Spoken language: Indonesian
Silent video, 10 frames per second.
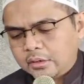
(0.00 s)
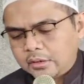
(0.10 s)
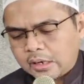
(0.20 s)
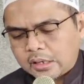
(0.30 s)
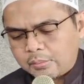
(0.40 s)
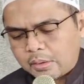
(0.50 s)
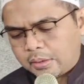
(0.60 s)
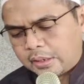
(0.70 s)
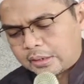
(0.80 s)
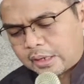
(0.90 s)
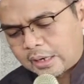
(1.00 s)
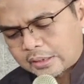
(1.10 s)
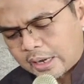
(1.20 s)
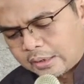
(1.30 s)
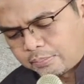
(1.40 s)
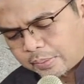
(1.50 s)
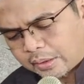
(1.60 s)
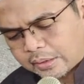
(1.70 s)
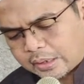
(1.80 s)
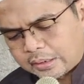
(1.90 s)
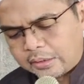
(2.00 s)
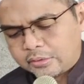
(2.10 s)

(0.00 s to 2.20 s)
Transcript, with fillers: dan kami meninggalkan perkara yang